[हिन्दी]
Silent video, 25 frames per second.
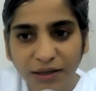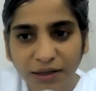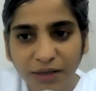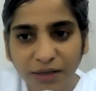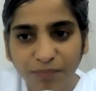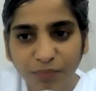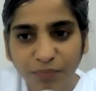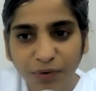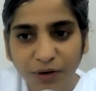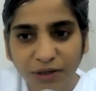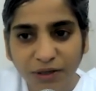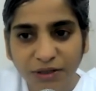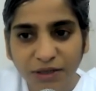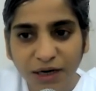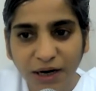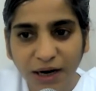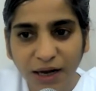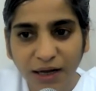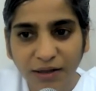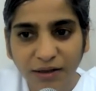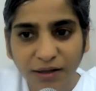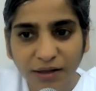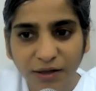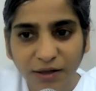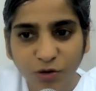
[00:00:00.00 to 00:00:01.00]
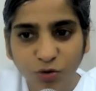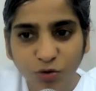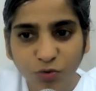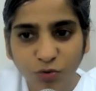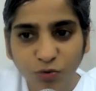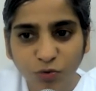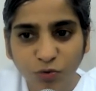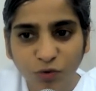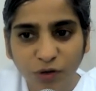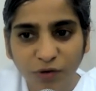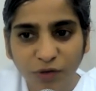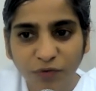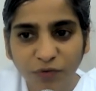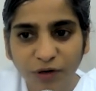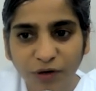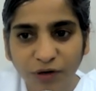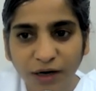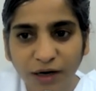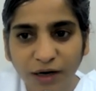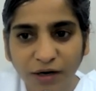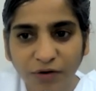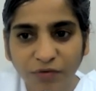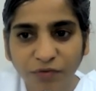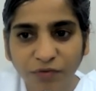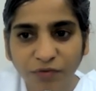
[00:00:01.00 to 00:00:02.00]
दीपक जलाते तो उन्होंने फिर
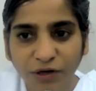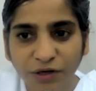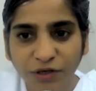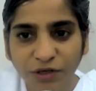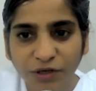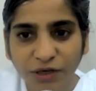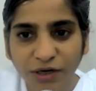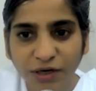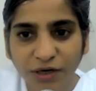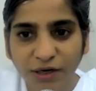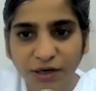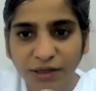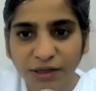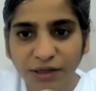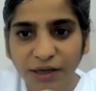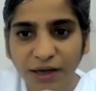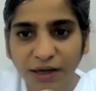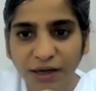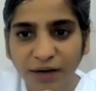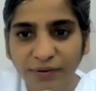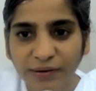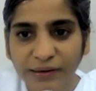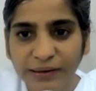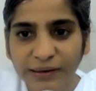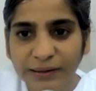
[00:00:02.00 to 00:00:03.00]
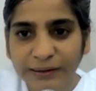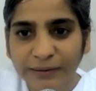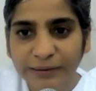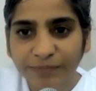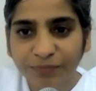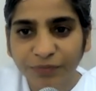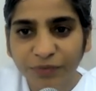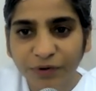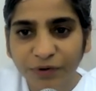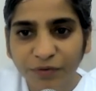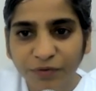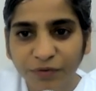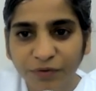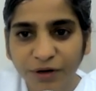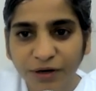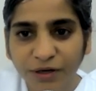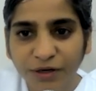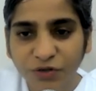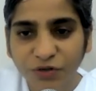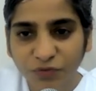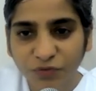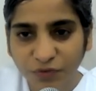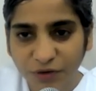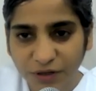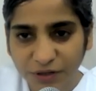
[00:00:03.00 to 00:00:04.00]
हर वर्ष कर दिया
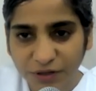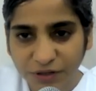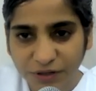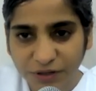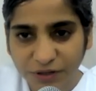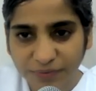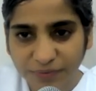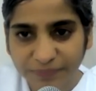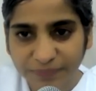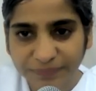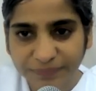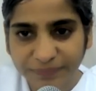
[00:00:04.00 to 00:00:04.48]
वर्ष वर्ष